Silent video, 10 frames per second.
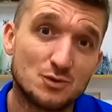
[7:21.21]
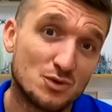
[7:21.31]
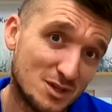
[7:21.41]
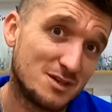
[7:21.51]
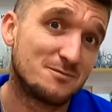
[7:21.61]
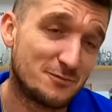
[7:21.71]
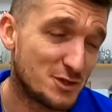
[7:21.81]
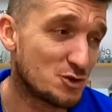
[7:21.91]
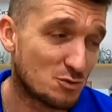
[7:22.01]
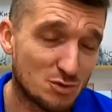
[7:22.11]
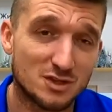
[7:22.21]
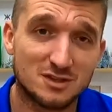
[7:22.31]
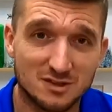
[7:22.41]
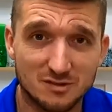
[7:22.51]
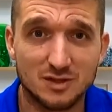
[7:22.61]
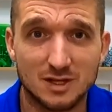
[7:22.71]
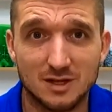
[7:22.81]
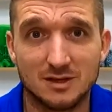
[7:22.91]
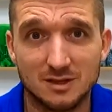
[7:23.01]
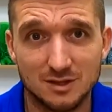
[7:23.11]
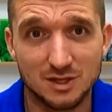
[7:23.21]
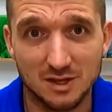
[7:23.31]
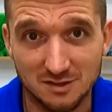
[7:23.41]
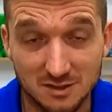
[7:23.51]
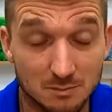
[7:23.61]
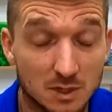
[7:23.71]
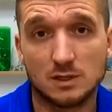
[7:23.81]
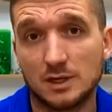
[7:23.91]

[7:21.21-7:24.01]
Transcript: Ну и видео будет действительно интересным.